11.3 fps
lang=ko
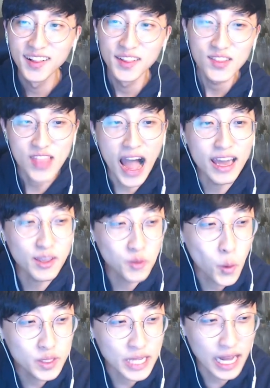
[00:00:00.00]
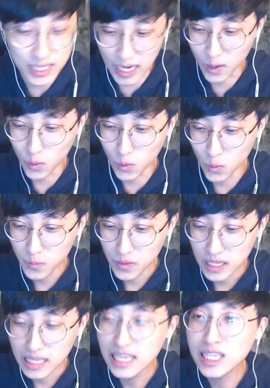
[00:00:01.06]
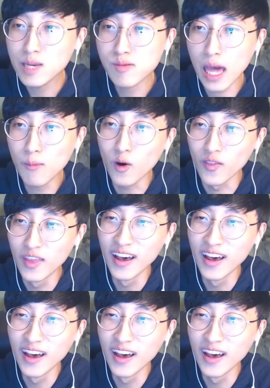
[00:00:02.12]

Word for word: 나의 통장 잔고 23원